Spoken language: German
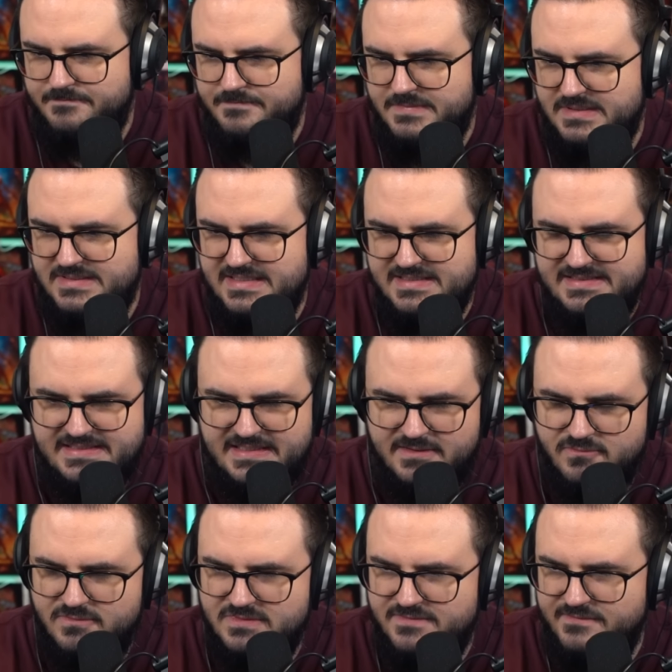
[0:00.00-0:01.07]
Das ist ein sehr
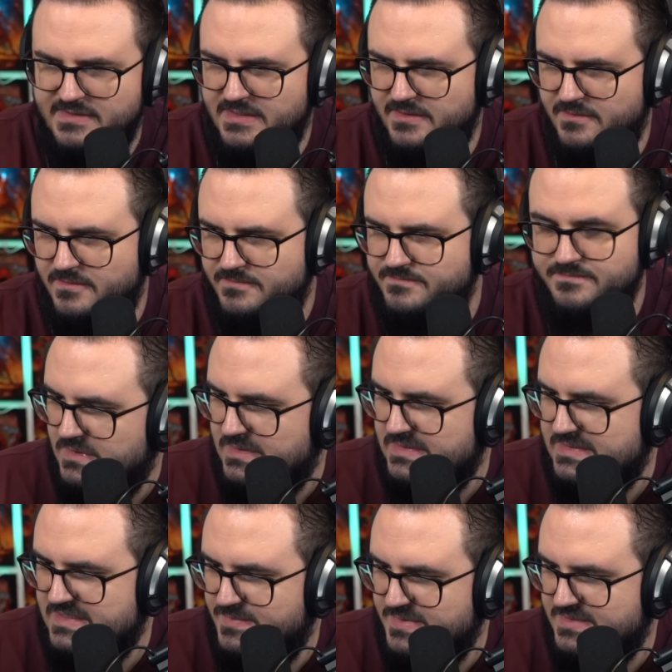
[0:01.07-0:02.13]
gutes Video. Das
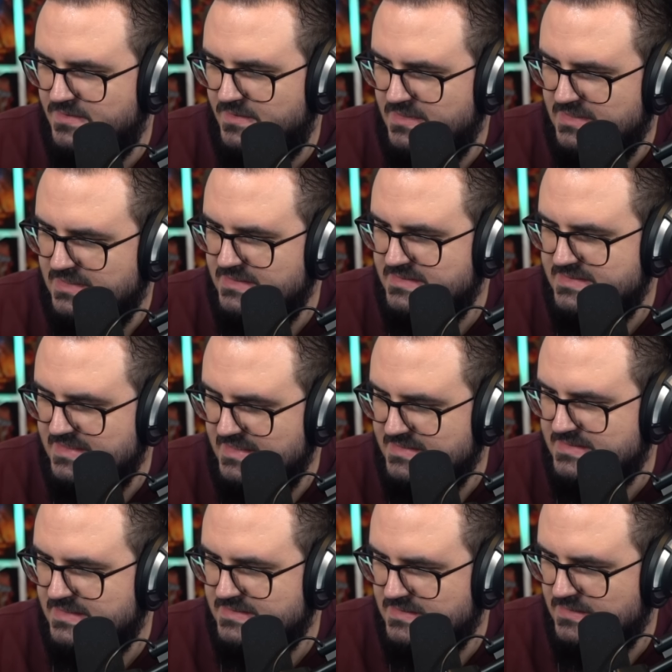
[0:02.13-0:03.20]
ist das Besondere an
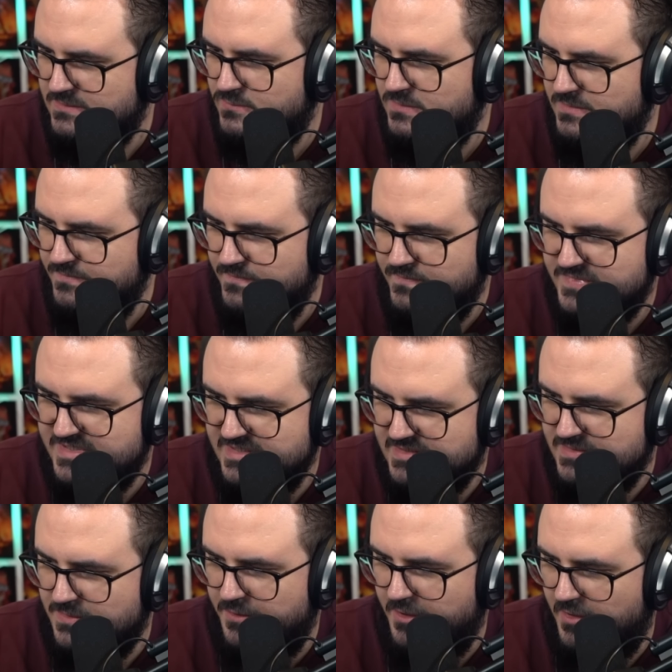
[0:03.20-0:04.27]
Stays Tastatur. Sie
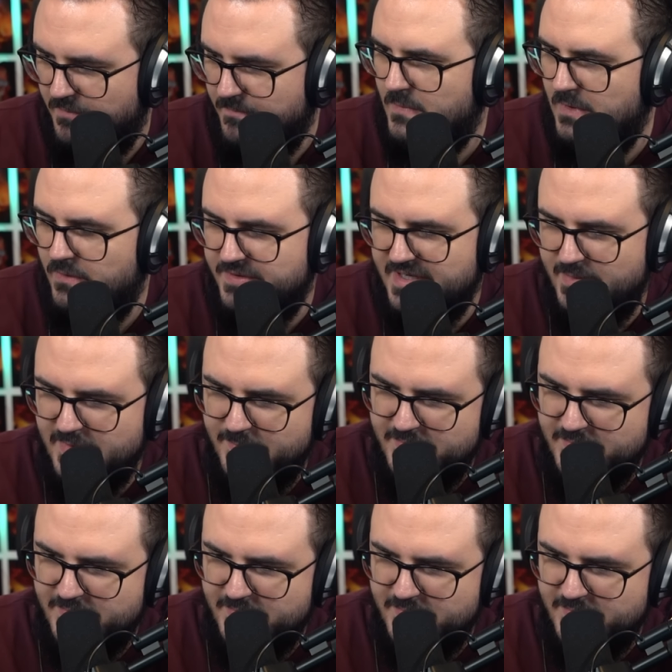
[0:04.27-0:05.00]
ist teuer und damit